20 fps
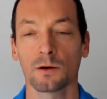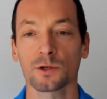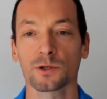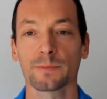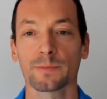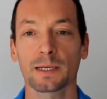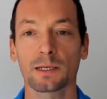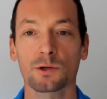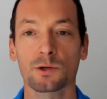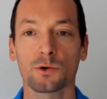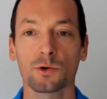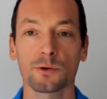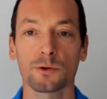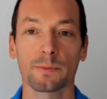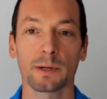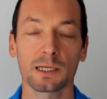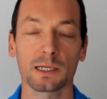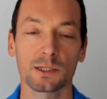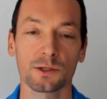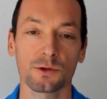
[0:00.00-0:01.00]
On se met
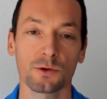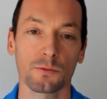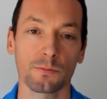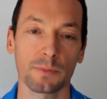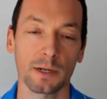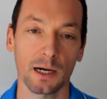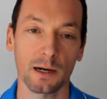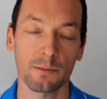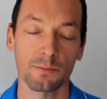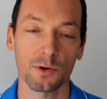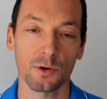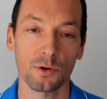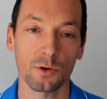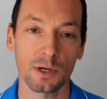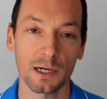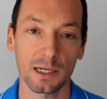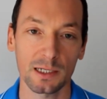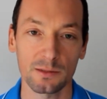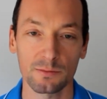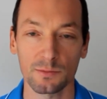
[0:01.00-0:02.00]
trop de pression par
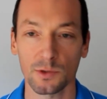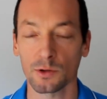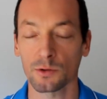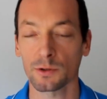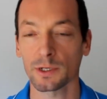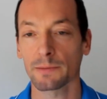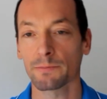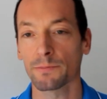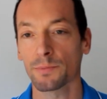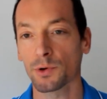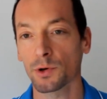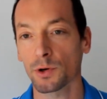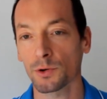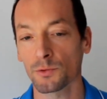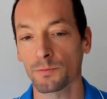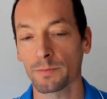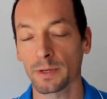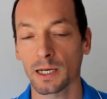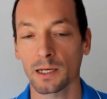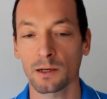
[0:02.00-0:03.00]
rapport au classement, on a
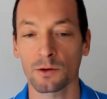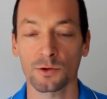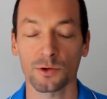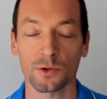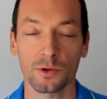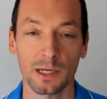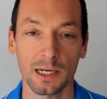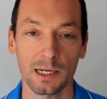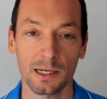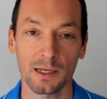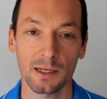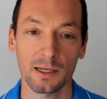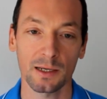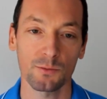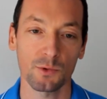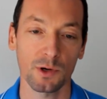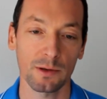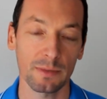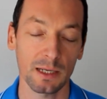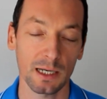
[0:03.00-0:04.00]
peur de perdre contre quelqu'un
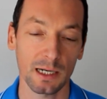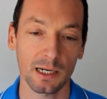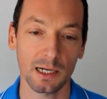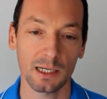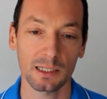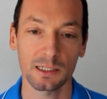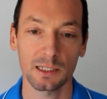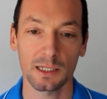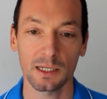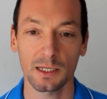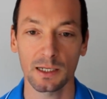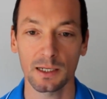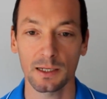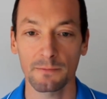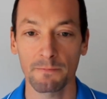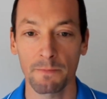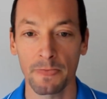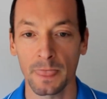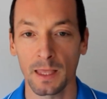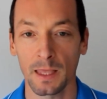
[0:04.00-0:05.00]
qui est moins bien classé,